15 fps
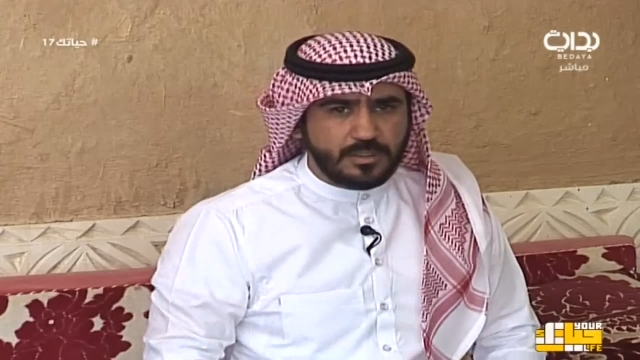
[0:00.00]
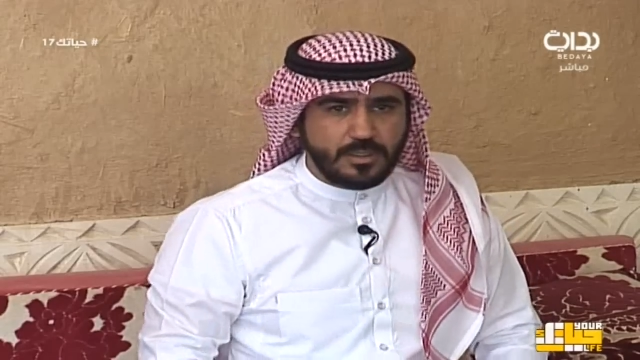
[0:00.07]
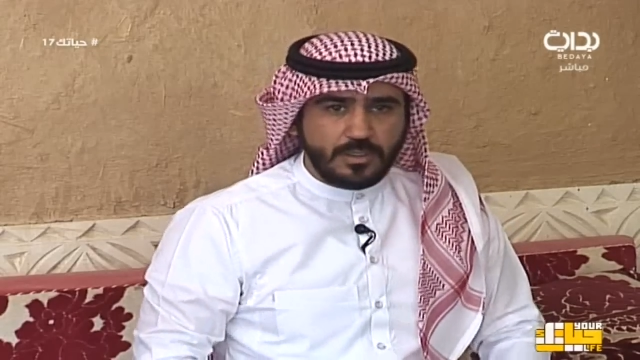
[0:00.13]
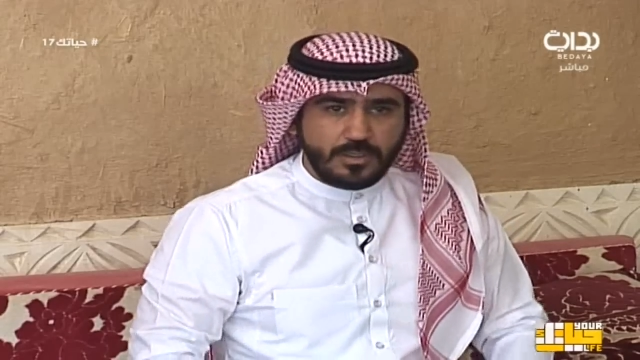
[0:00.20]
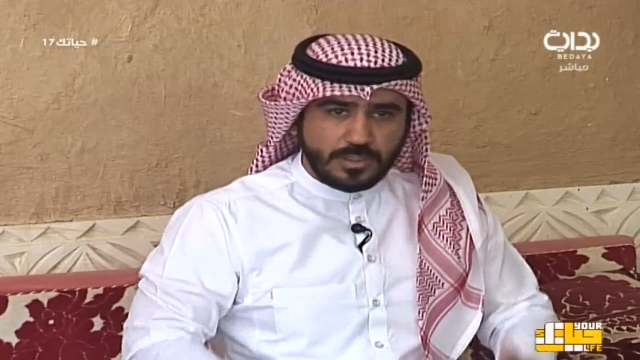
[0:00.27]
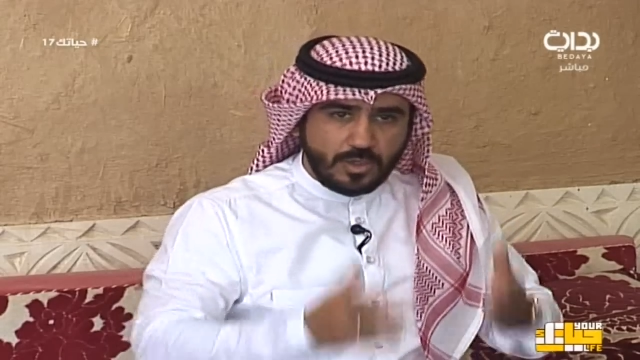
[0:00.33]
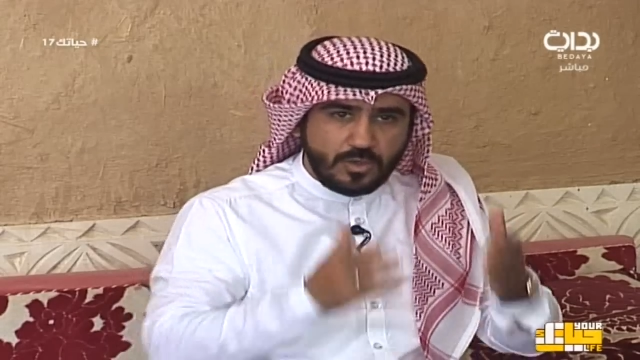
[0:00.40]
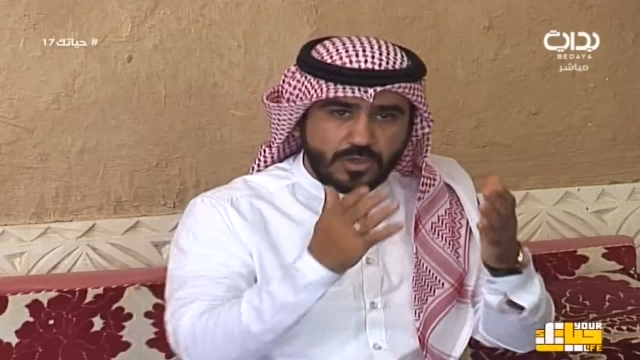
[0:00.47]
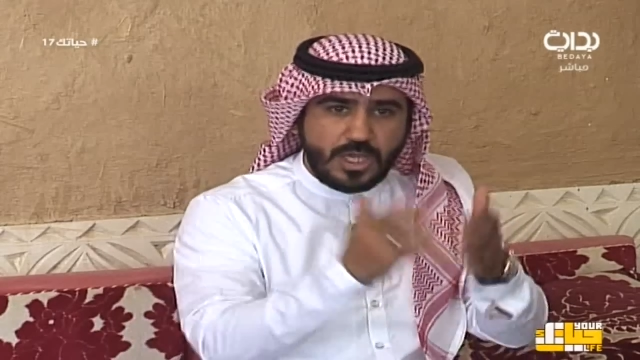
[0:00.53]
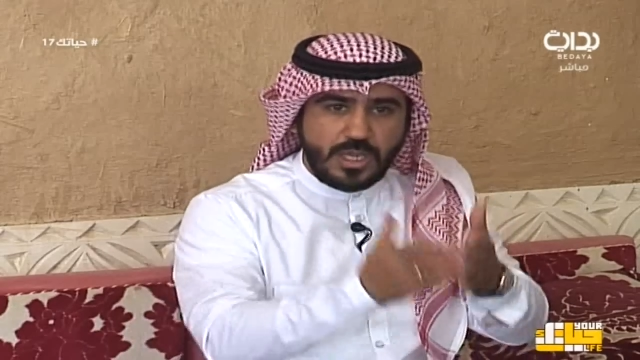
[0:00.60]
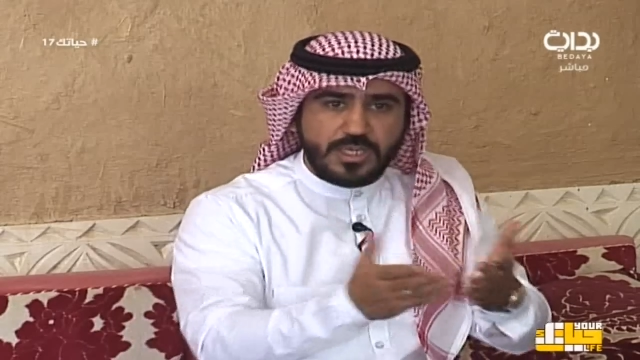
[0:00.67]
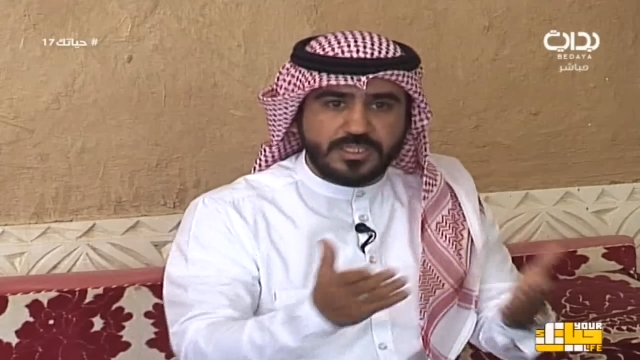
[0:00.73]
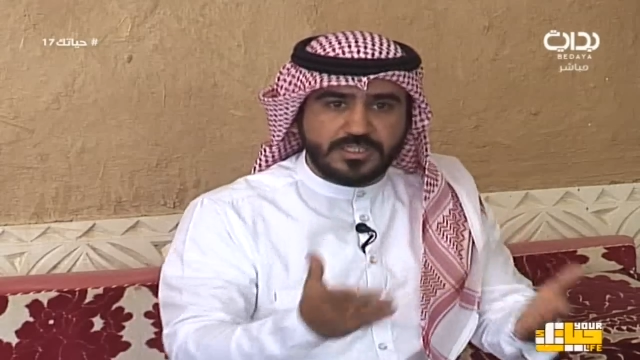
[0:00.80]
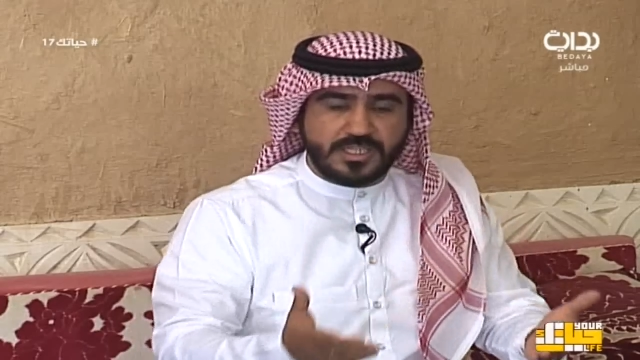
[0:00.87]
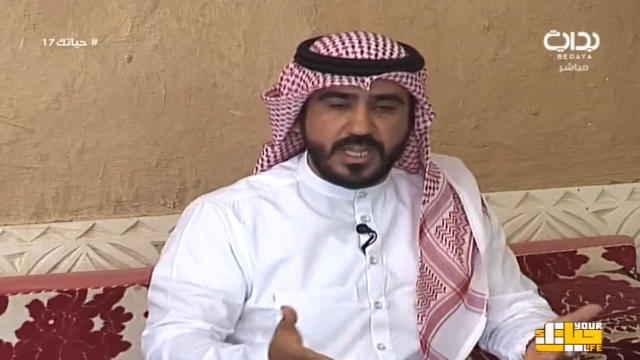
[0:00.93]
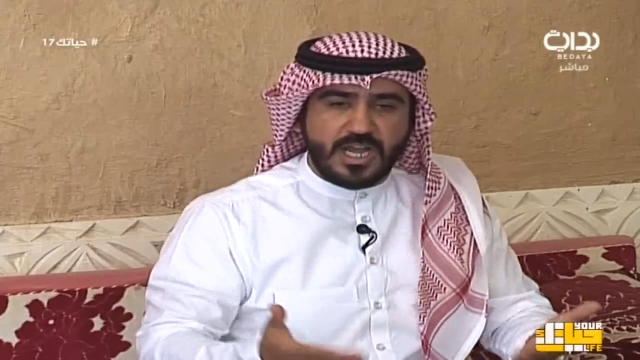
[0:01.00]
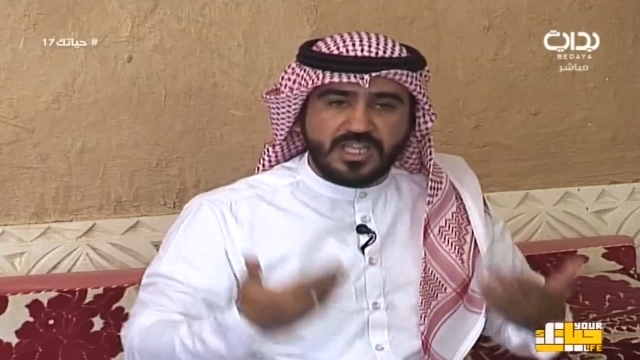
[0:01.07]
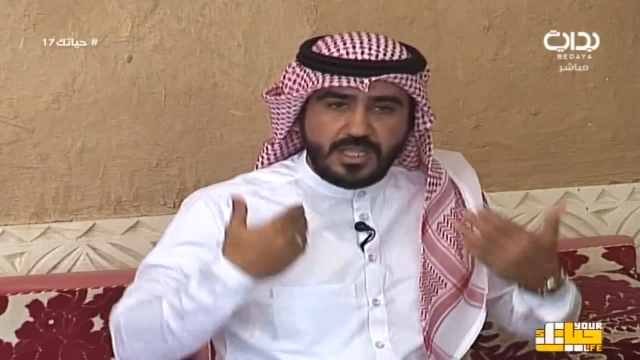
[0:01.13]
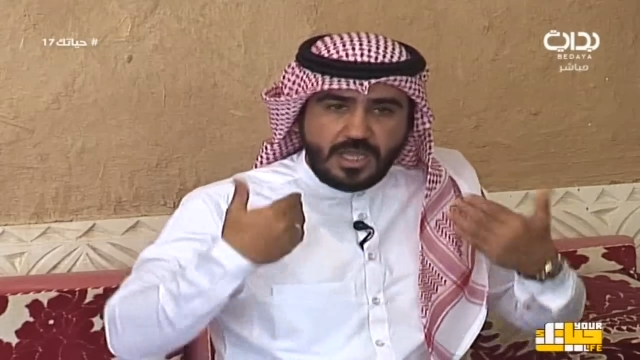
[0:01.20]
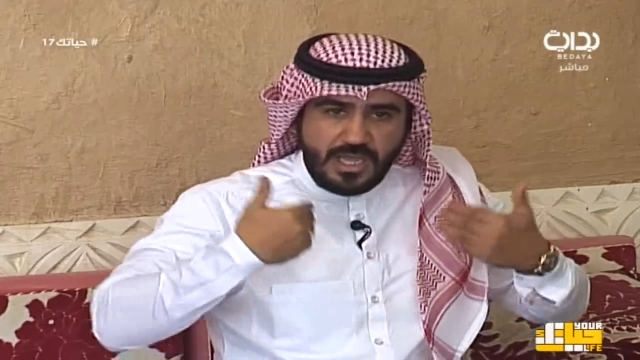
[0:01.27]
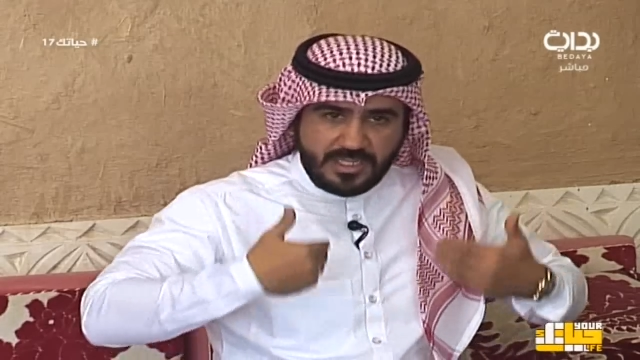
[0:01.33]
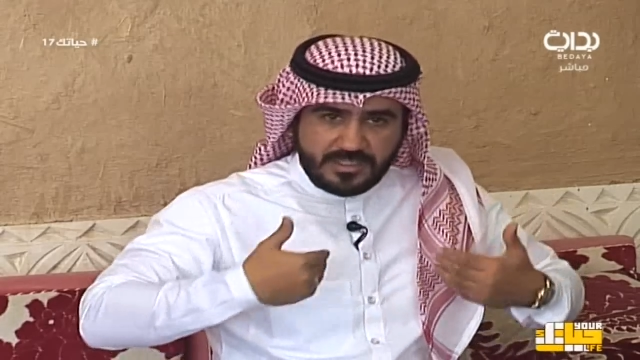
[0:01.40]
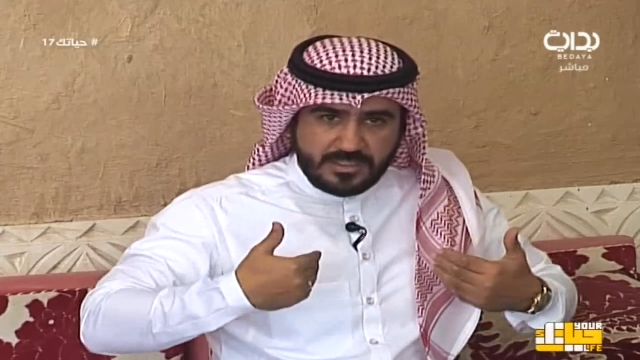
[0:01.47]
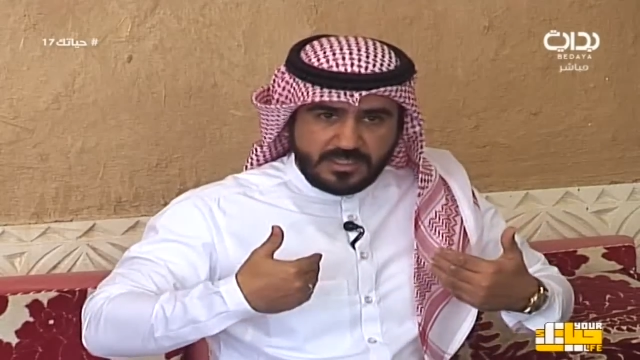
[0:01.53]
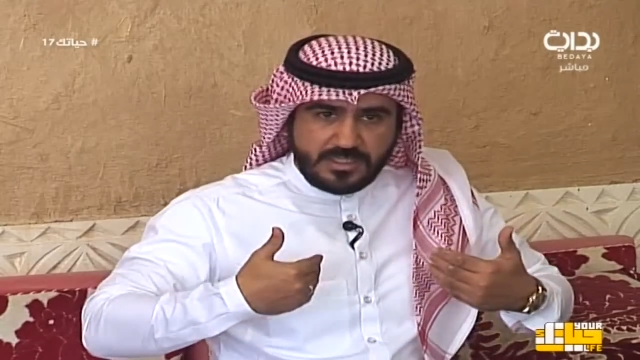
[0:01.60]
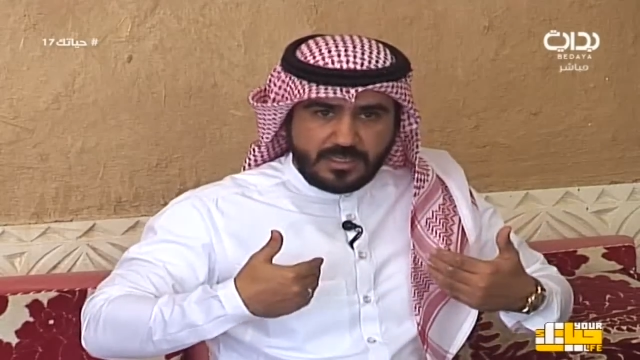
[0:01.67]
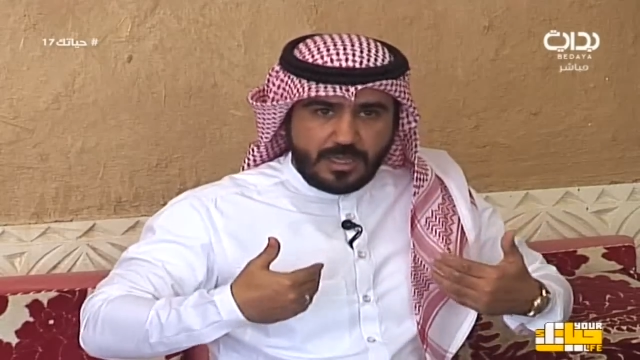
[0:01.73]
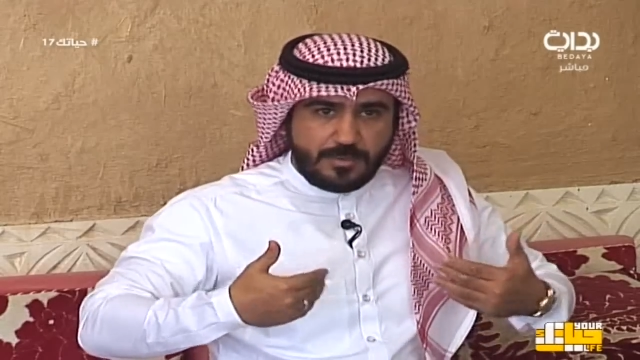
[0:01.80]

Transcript: يا اخوي خله يدري انا عني